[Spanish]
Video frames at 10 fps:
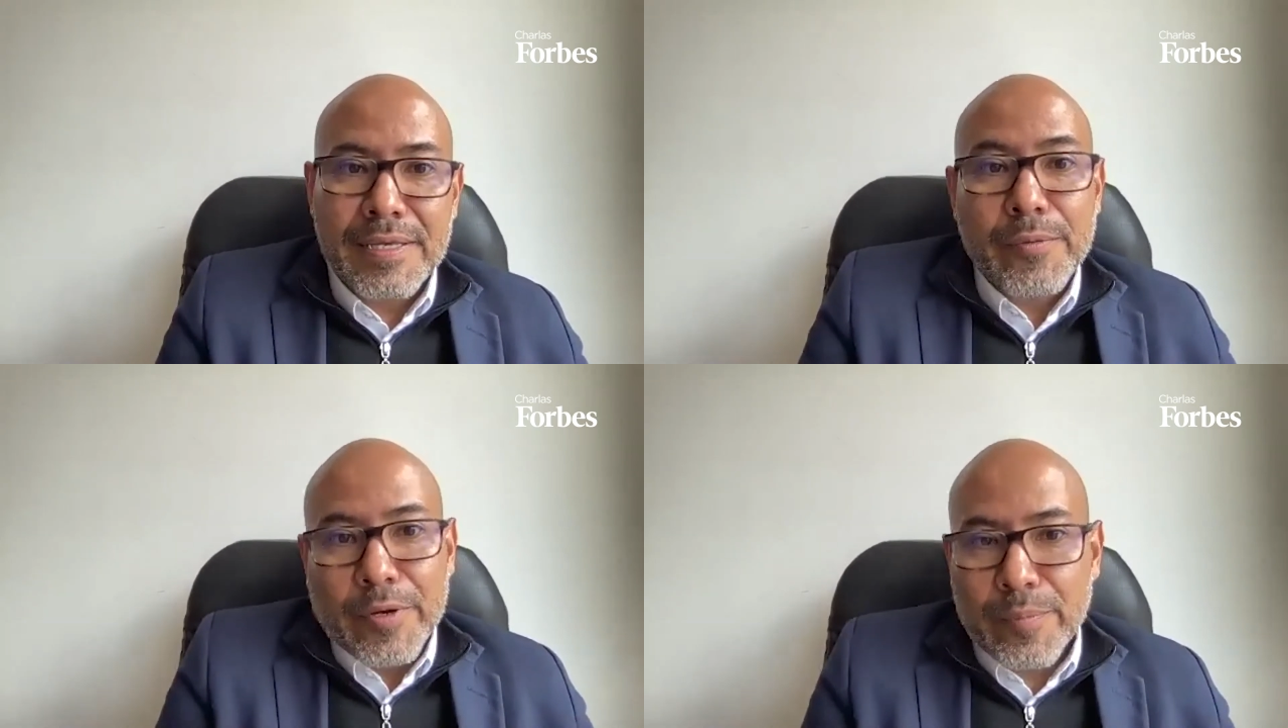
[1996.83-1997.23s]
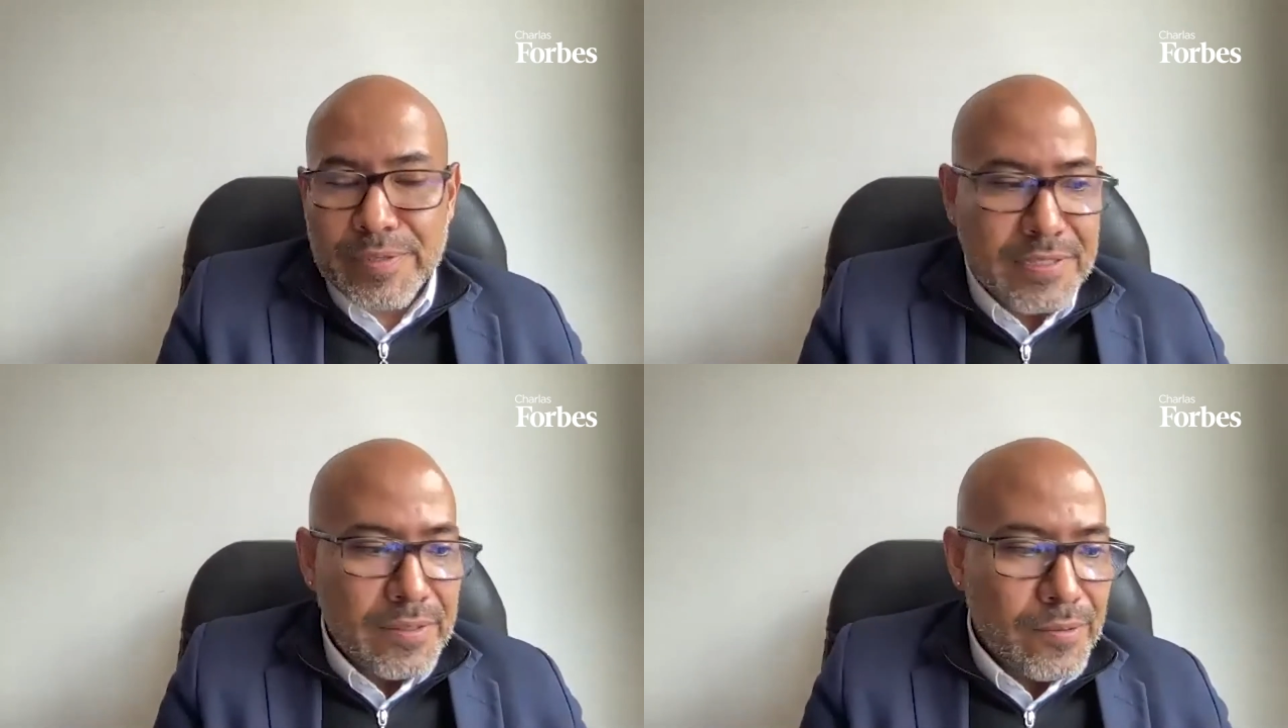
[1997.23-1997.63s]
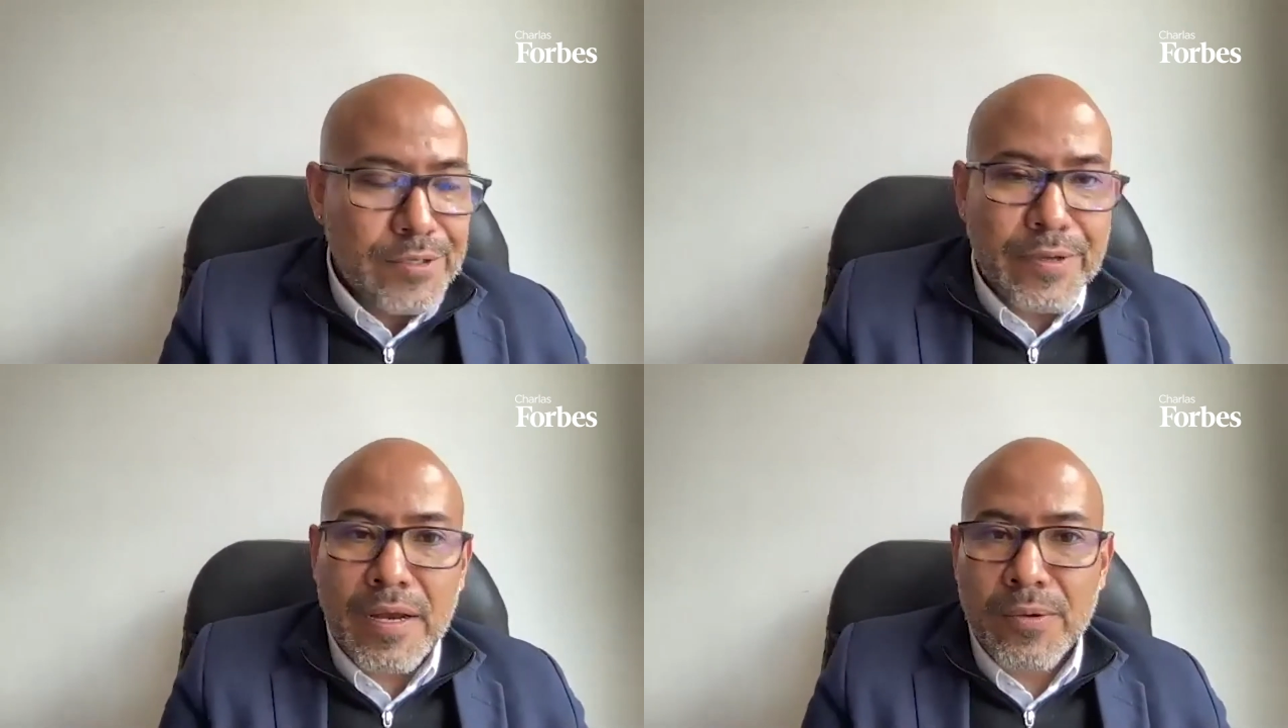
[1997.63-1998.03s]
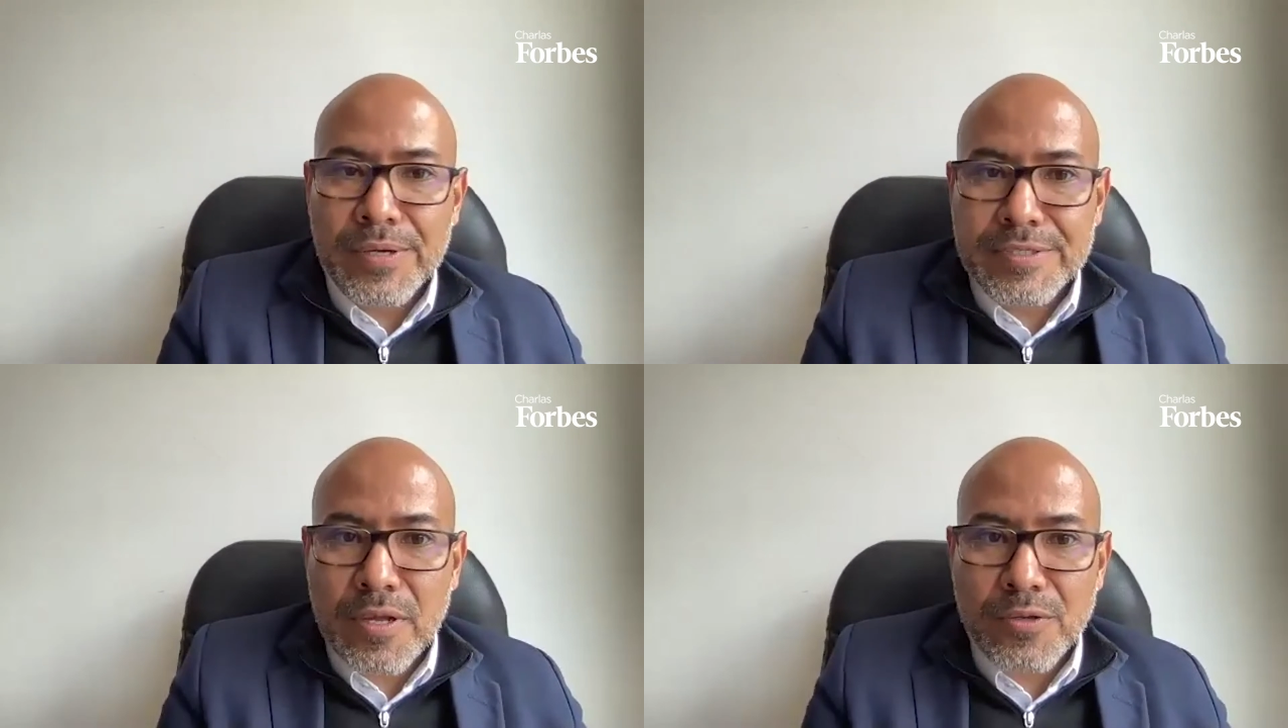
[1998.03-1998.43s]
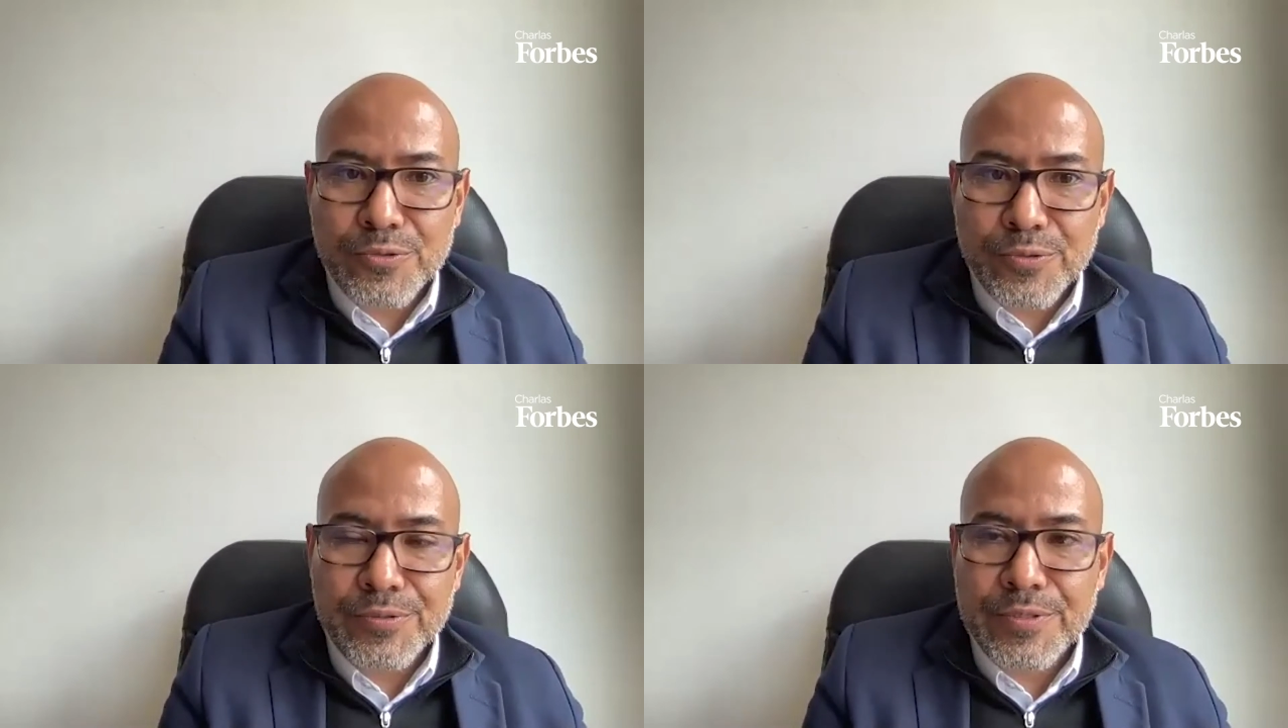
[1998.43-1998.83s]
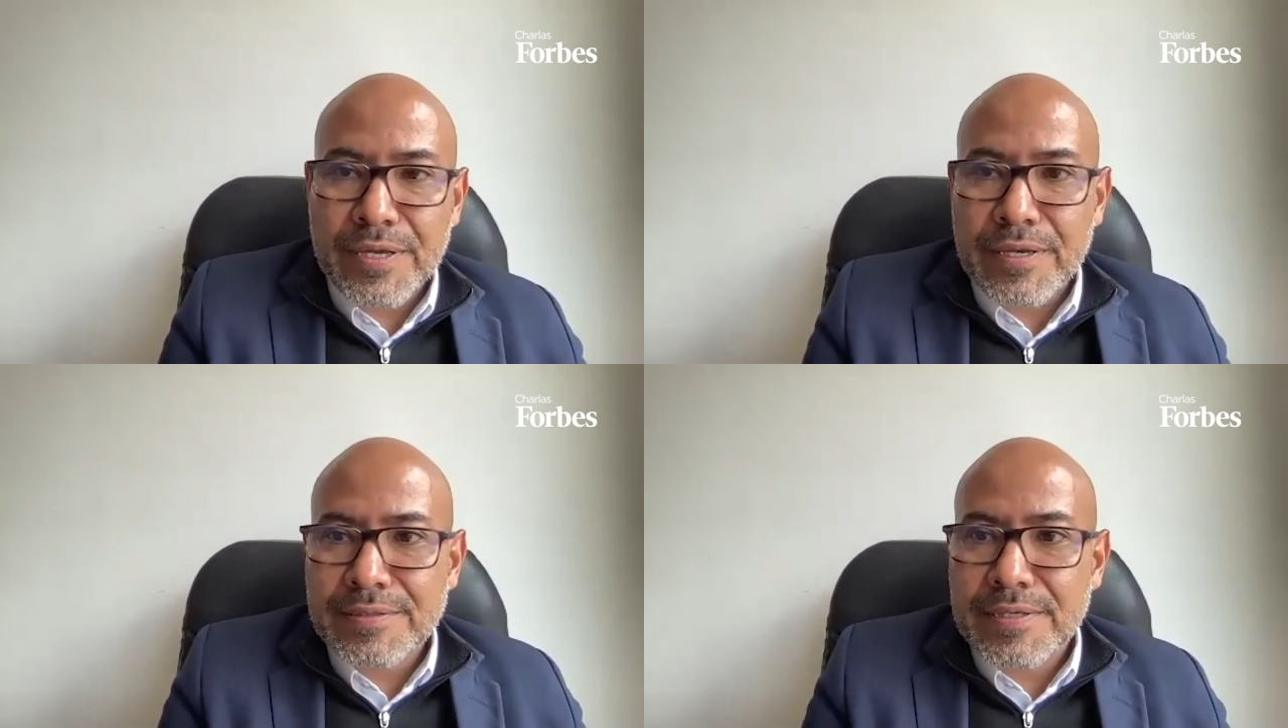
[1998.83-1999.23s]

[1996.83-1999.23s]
y bueno, pues inclusive algo de Estados Unidos que